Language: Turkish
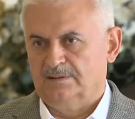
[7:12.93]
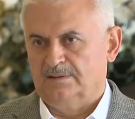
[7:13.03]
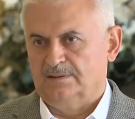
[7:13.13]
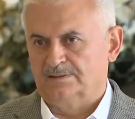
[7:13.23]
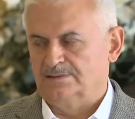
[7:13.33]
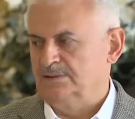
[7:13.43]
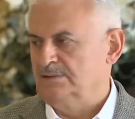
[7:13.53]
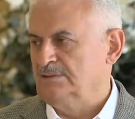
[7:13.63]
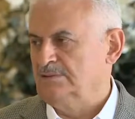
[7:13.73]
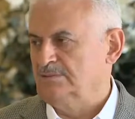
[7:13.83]
Gazi
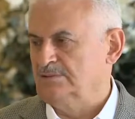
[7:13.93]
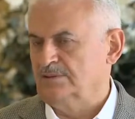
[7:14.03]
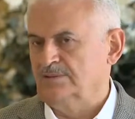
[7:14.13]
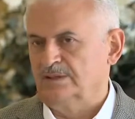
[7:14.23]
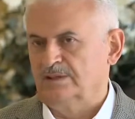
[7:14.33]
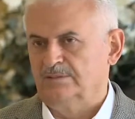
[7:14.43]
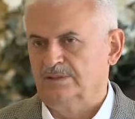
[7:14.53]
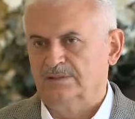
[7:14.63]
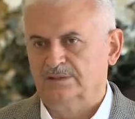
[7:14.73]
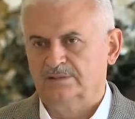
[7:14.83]
Mustafa
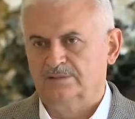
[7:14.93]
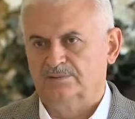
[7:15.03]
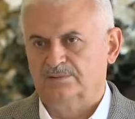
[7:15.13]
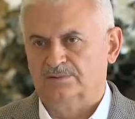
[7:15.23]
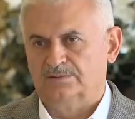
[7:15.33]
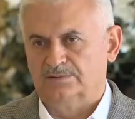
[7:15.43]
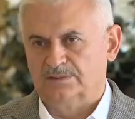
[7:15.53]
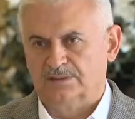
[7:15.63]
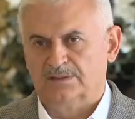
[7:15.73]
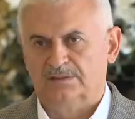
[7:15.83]
Kemal Atatürk'ün
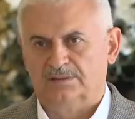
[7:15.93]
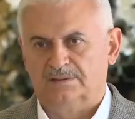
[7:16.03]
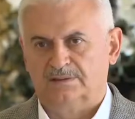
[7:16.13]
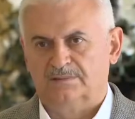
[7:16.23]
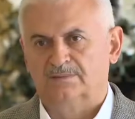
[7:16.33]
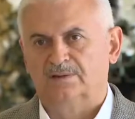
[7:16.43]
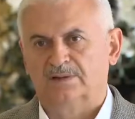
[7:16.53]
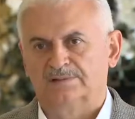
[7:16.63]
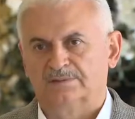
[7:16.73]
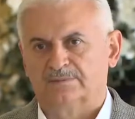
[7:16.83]
işaret ettiği muasır